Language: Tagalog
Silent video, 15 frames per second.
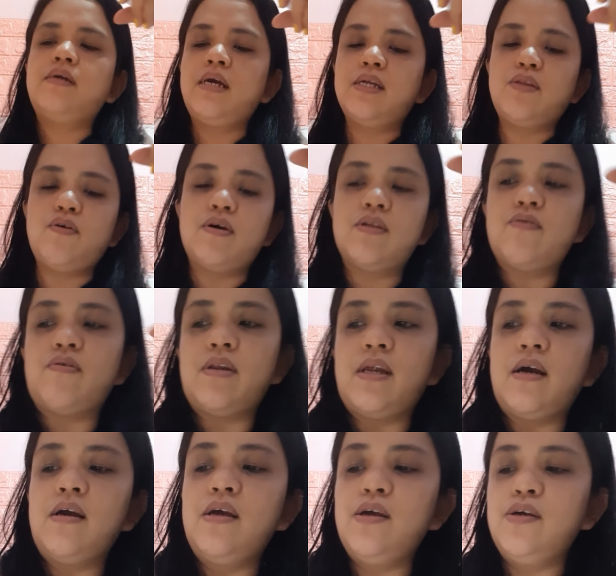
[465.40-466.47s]
get na of it.
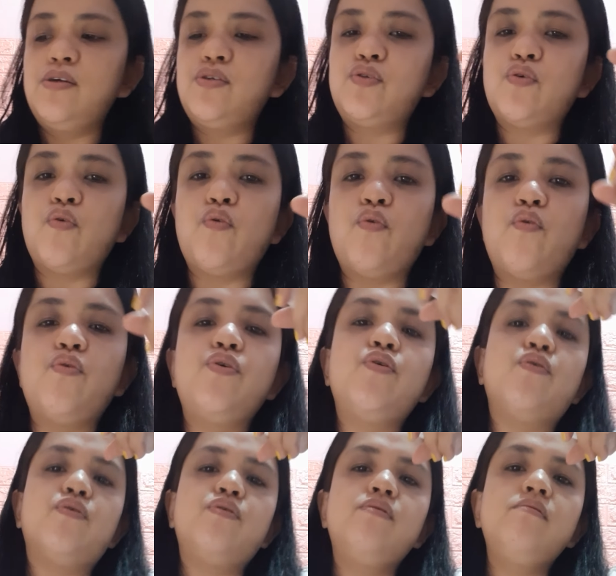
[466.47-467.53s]
So, yun.